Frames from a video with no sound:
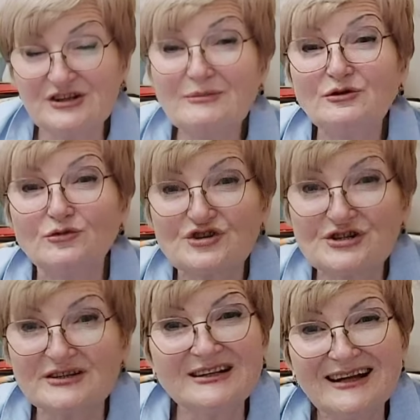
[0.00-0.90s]
тем
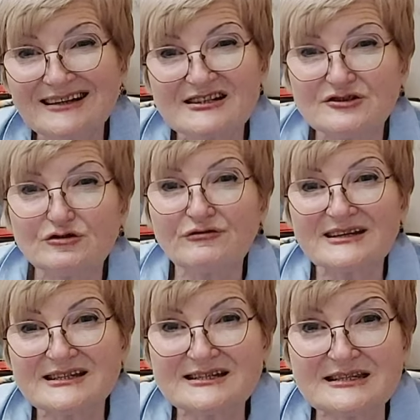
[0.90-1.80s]
лучше. Не надо
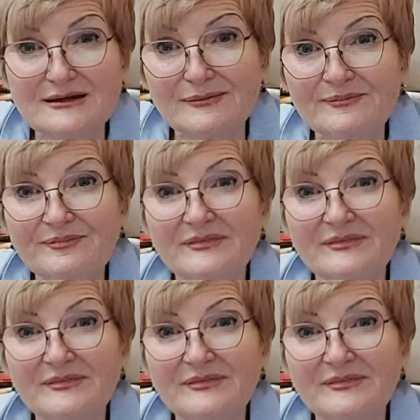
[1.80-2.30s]
127.